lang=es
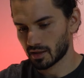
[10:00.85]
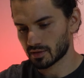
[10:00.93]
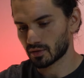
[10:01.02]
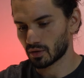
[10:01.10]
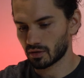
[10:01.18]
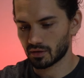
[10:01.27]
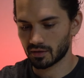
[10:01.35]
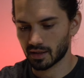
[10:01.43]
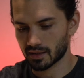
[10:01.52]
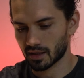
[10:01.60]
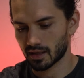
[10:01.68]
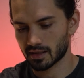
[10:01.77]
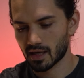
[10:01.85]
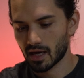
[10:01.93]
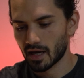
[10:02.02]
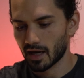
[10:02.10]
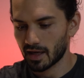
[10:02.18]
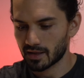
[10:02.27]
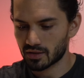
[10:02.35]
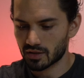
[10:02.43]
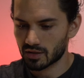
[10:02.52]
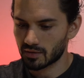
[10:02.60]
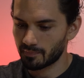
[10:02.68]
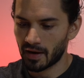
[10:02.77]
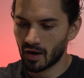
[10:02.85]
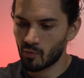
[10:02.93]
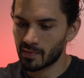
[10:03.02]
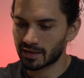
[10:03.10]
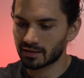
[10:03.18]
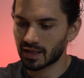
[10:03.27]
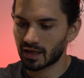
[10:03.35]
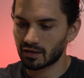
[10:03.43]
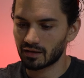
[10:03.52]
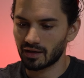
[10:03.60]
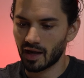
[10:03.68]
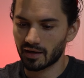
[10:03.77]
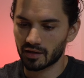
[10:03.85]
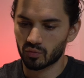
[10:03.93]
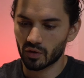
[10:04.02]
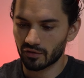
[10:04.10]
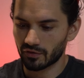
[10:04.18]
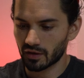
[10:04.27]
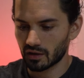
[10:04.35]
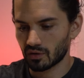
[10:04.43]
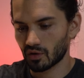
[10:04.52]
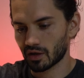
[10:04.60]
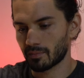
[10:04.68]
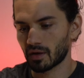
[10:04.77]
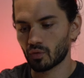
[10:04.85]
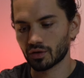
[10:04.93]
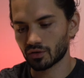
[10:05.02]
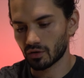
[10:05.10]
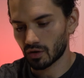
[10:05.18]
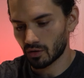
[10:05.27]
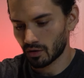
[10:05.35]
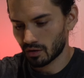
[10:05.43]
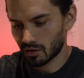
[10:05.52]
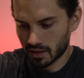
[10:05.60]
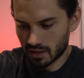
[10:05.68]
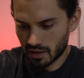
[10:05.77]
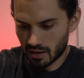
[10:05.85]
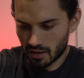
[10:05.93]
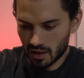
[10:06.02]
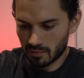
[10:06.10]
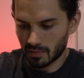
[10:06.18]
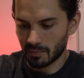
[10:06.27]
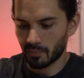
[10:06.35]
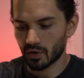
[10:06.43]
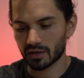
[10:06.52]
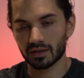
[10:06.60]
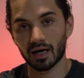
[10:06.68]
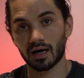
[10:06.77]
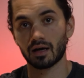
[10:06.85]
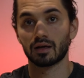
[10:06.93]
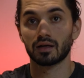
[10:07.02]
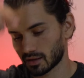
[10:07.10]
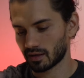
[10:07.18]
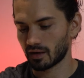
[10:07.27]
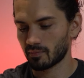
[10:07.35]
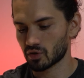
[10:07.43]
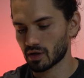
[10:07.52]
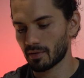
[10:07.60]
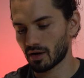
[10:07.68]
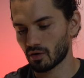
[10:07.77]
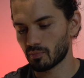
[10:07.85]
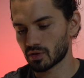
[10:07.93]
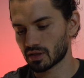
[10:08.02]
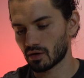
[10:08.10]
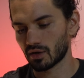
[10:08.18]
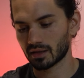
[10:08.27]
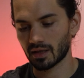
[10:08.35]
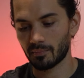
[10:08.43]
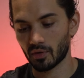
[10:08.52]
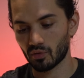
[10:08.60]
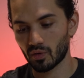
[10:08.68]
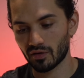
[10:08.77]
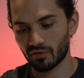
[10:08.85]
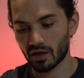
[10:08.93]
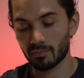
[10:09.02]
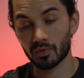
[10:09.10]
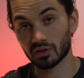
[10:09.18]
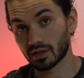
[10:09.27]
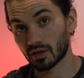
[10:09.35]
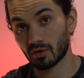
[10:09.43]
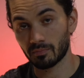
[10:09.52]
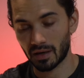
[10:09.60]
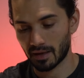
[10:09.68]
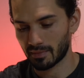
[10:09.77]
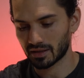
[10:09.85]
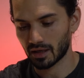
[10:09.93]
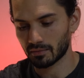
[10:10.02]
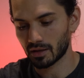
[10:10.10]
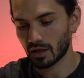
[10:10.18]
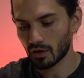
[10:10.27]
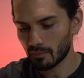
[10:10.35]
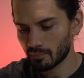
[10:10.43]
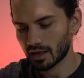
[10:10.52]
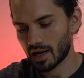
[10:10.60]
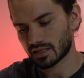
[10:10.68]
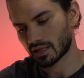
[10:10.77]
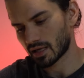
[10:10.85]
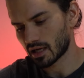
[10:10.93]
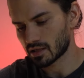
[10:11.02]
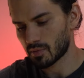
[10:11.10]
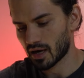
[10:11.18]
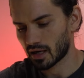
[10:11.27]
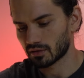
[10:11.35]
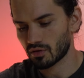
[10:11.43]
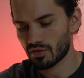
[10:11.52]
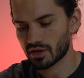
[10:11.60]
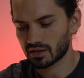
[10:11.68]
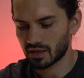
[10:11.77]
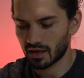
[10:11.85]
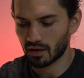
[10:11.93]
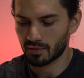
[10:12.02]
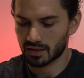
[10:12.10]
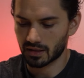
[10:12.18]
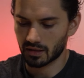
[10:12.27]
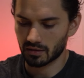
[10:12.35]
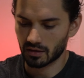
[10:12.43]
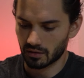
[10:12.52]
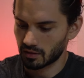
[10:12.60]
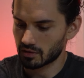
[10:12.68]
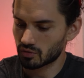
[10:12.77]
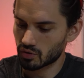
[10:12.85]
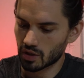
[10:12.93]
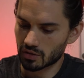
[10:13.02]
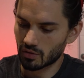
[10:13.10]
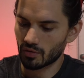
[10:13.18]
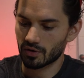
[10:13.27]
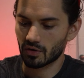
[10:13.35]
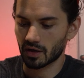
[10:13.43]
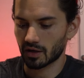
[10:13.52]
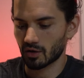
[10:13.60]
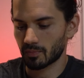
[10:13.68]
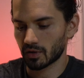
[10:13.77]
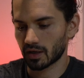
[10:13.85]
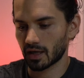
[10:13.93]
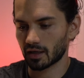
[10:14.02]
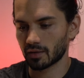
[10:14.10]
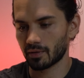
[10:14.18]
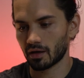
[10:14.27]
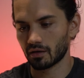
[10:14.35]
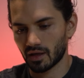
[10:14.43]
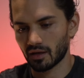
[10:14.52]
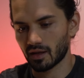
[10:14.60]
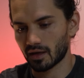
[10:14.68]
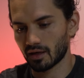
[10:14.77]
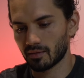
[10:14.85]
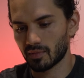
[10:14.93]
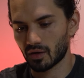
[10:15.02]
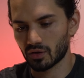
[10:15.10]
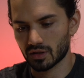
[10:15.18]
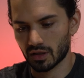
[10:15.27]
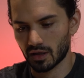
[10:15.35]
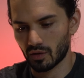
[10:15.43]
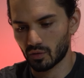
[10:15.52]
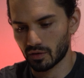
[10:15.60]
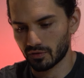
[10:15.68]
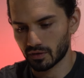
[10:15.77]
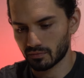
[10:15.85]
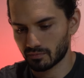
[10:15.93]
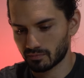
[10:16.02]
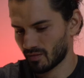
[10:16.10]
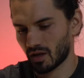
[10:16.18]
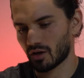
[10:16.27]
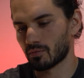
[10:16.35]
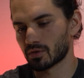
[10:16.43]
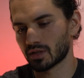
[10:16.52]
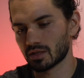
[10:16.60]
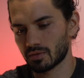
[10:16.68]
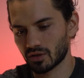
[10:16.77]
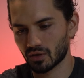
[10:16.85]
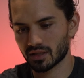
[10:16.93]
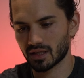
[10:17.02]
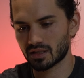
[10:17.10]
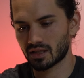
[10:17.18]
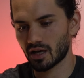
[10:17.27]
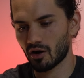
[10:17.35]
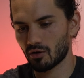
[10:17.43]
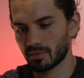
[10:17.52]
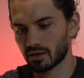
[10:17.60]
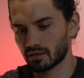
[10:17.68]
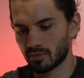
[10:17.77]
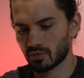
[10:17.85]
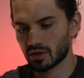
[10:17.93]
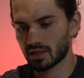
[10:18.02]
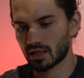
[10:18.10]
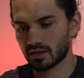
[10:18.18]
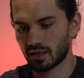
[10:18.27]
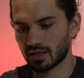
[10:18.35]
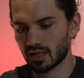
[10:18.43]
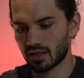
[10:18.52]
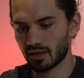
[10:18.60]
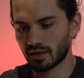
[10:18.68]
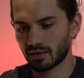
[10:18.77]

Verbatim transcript: Esto ya sé qué es. Es para aumentar la red wifi. Lo que me encuentro es que en mi puerta que tenemos abajo, pues se conecta por wifi el portero para mandar vídeo y la señal es baja, entonces tarda bastante. Esto es una solución que quiero poner arriba y darle mejor señal wifi y como estáis viendo es de Xiaomi. Ponemos las antenas hacia